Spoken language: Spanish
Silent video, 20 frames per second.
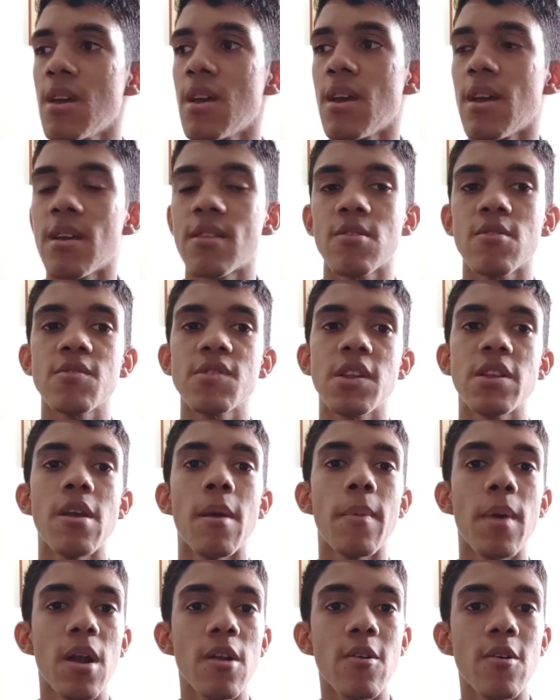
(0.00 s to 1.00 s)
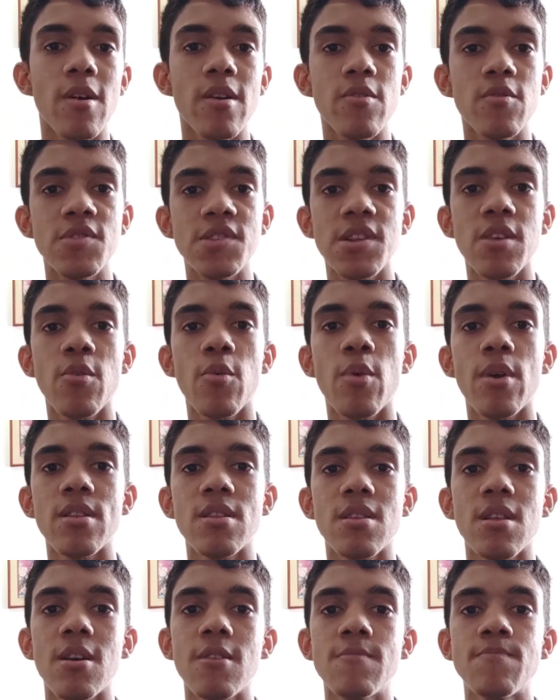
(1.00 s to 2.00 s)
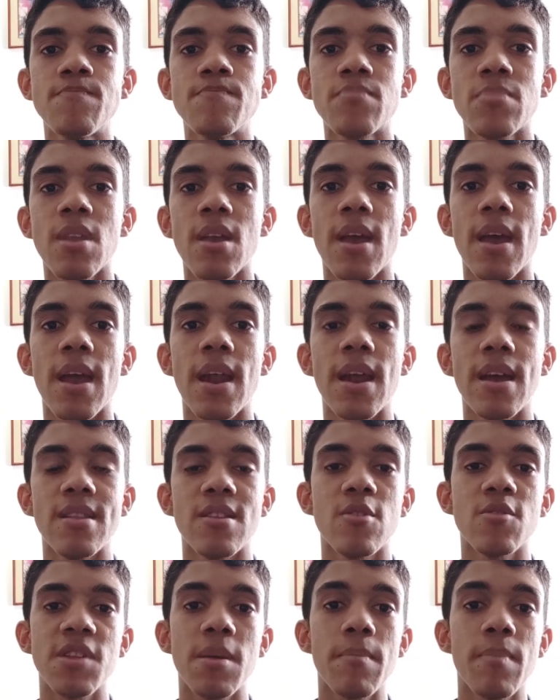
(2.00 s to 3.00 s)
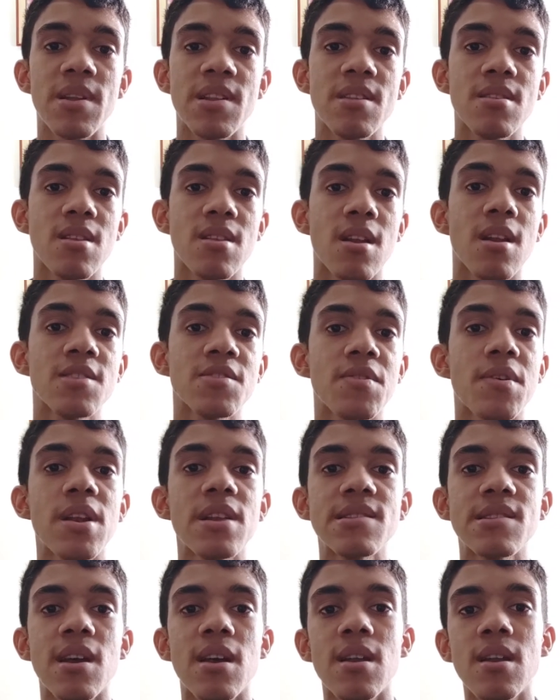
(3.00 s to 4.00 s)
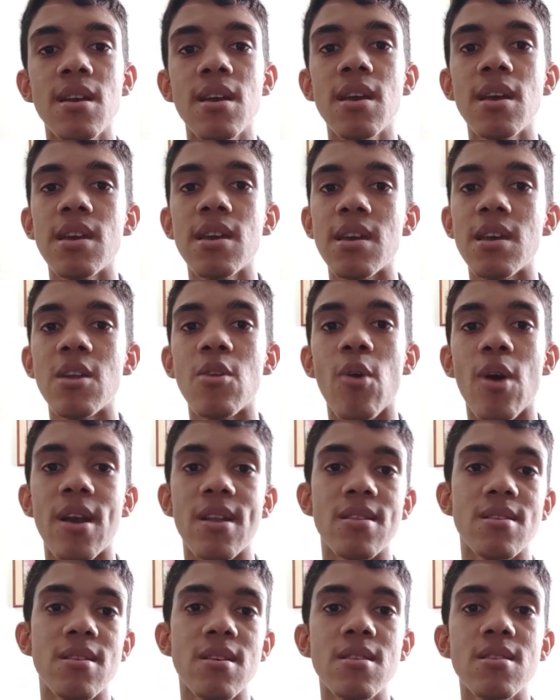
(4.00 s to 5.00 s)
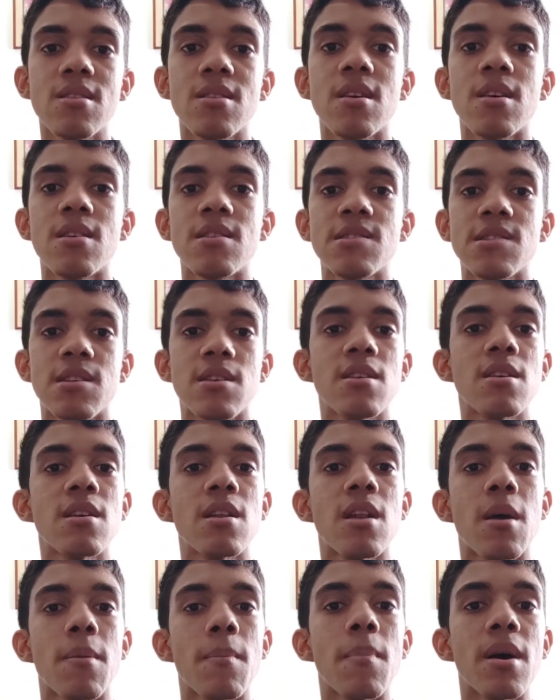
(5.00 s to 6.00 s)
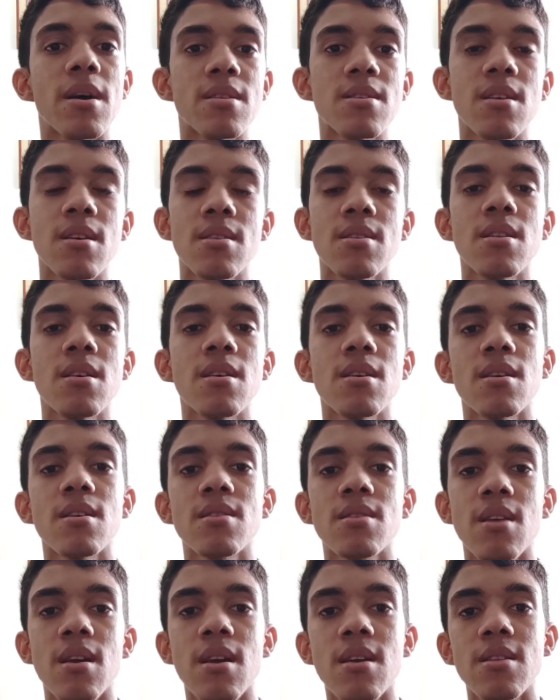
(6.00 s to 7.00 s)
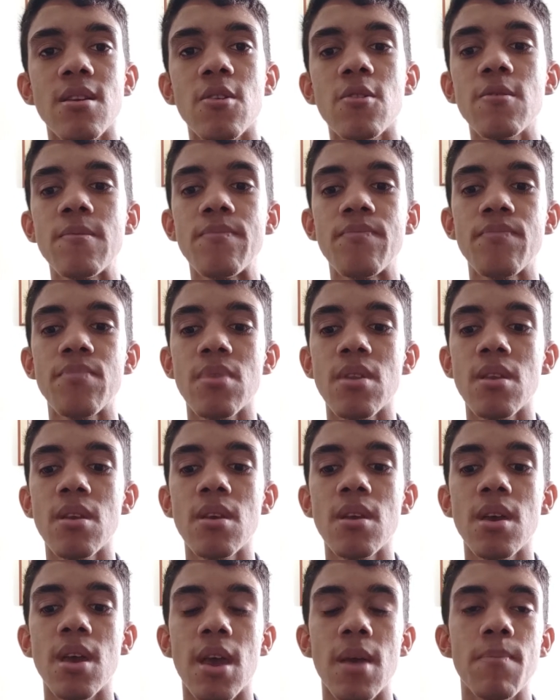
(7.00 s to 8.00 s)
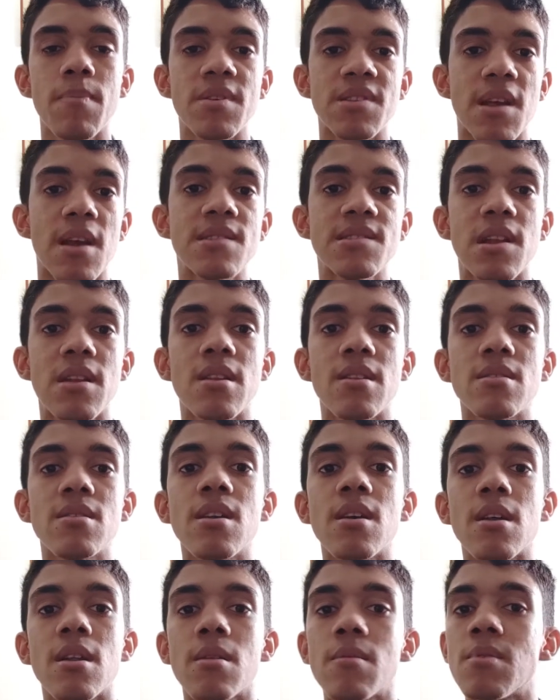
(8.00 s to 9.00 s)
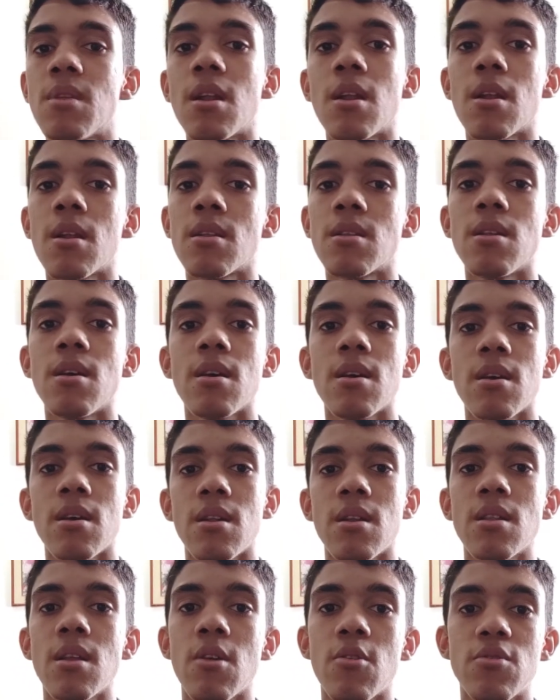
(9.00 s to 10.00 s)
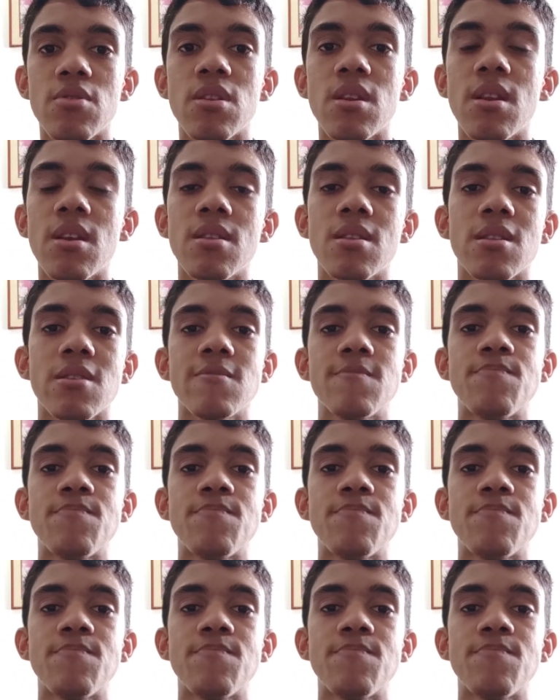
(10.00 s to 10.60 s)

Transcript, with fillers: Entonces ya para los años 50 el género se empieza a internacionalizar y los artistas y las bandas de este género empiezan a salir del, continente.